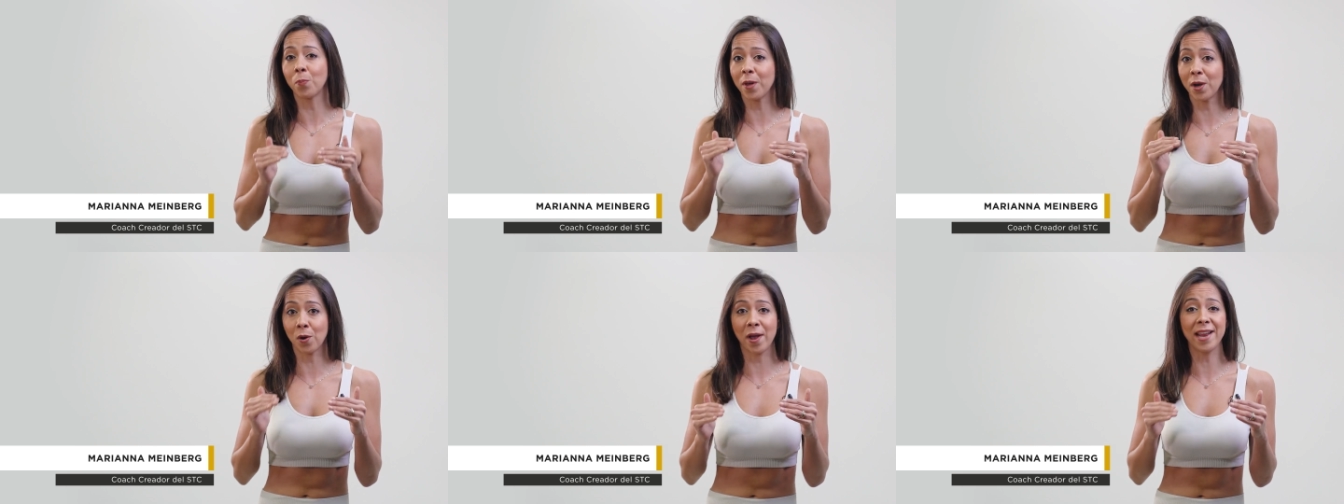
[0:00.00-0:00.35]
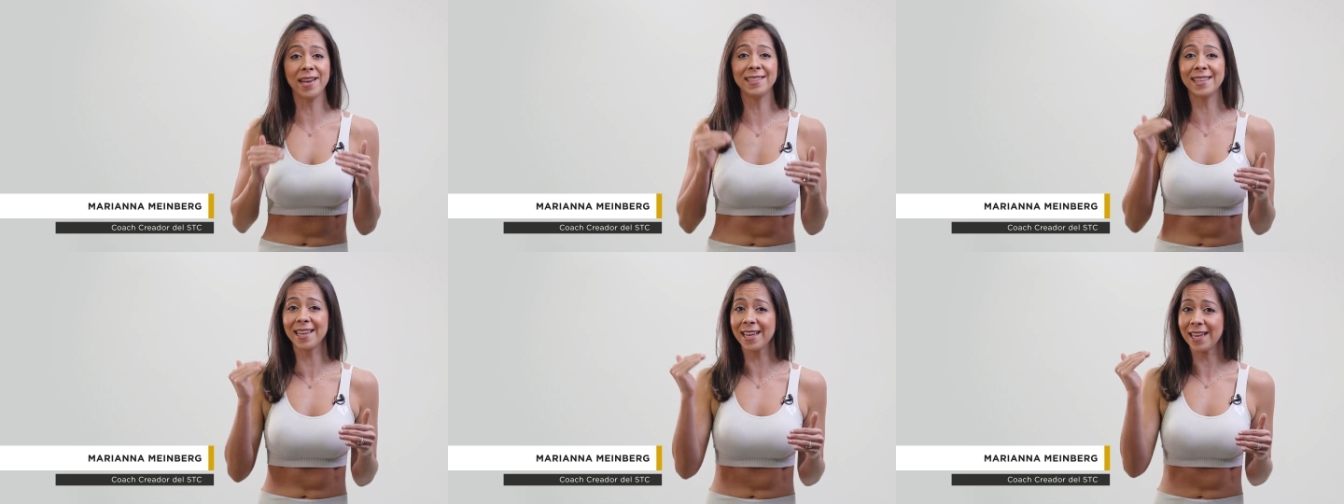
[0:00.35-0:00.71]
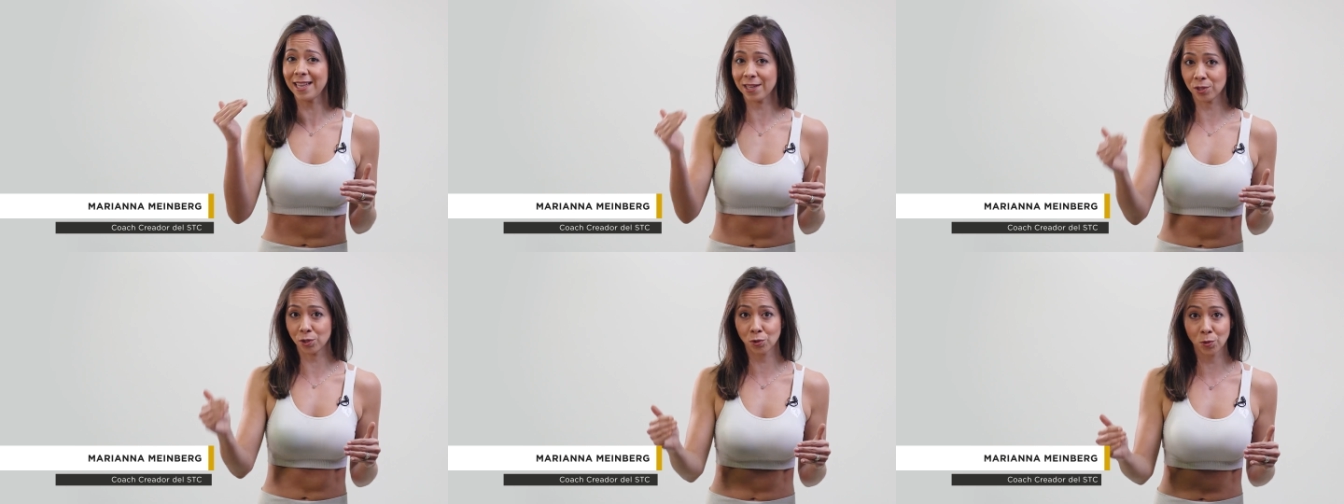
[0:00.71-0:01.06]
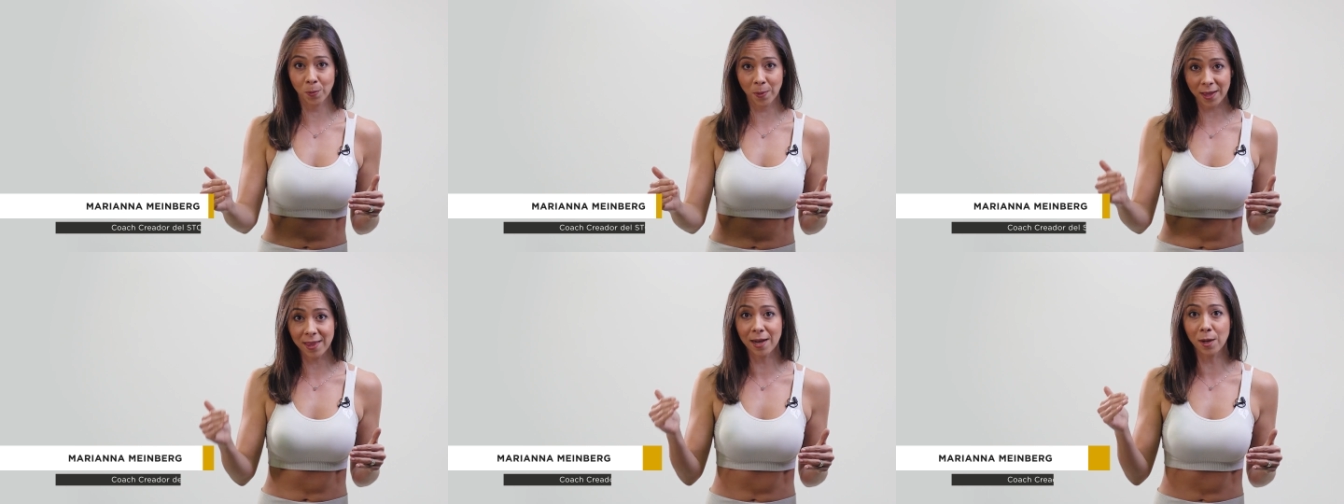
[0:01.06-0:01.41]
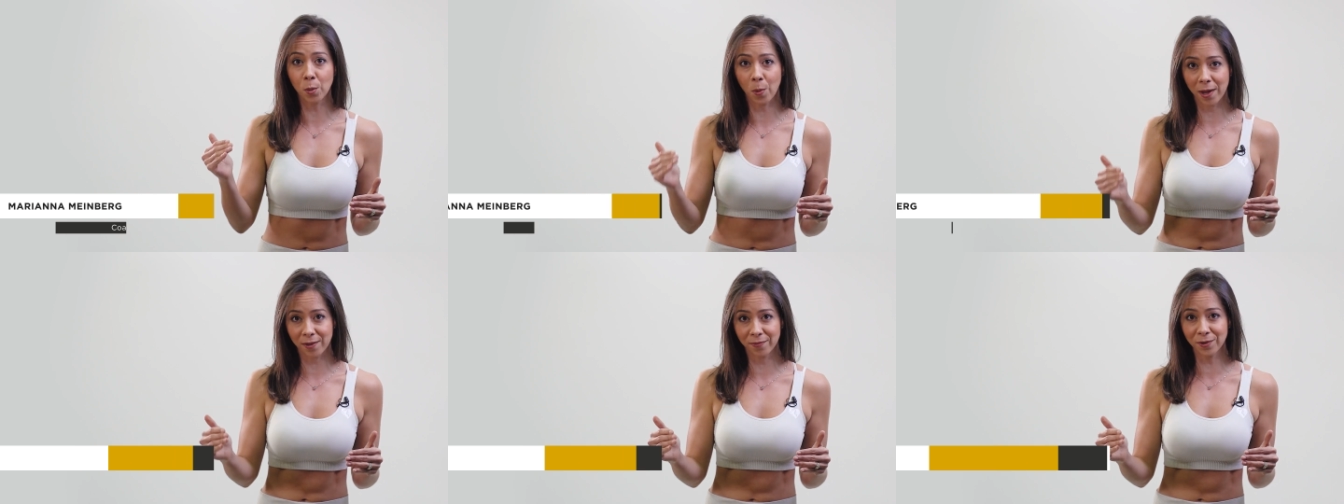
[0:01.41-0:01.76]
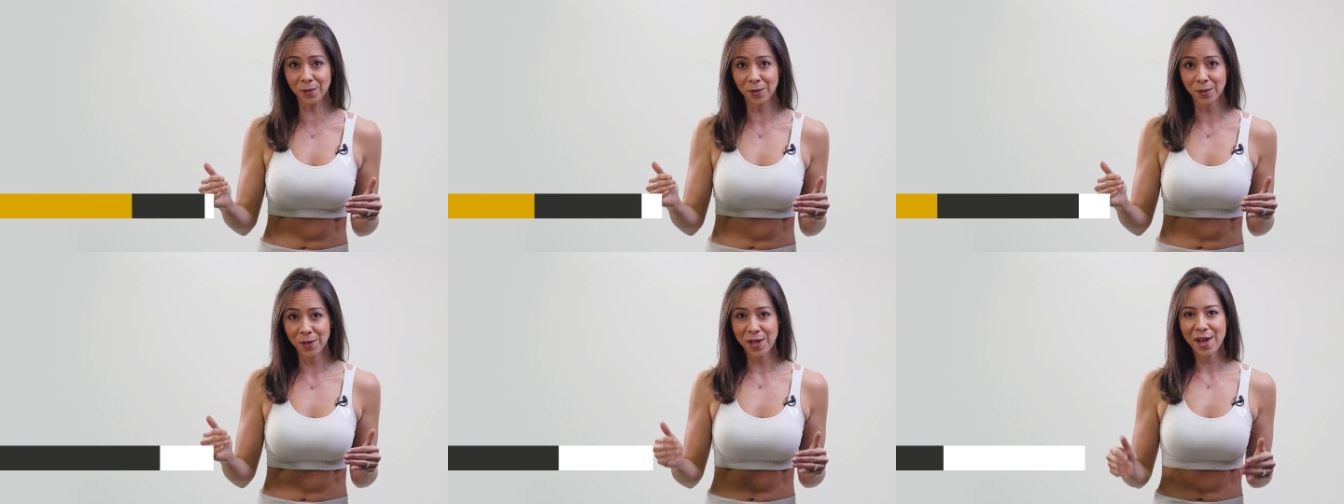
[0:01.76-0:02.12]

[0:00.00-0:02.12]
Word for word: pero enseguida subes de nuevo,